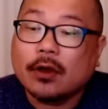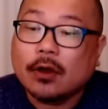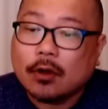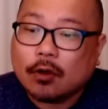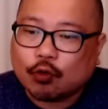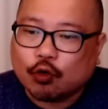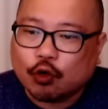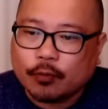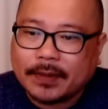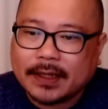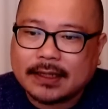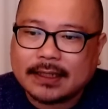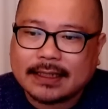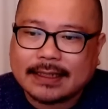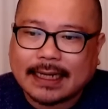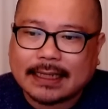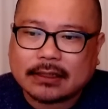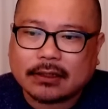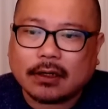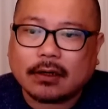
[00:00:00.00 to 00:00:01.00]

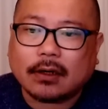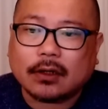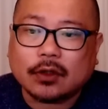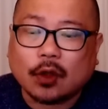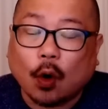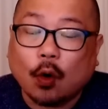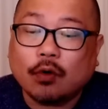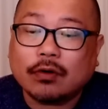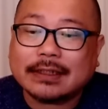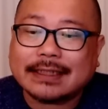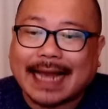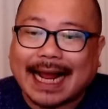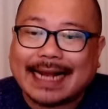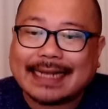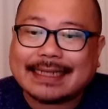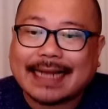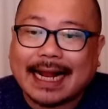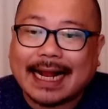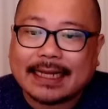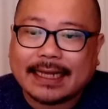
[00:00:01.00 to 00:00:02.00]
국민들께서 더욱 잘
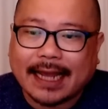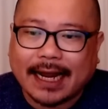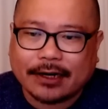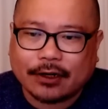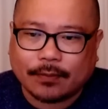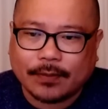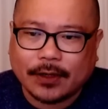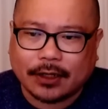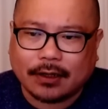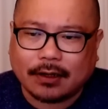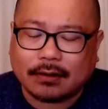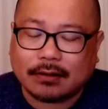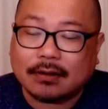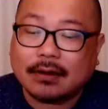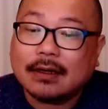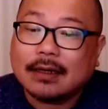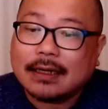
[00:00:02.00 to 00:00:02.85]
살게 하려면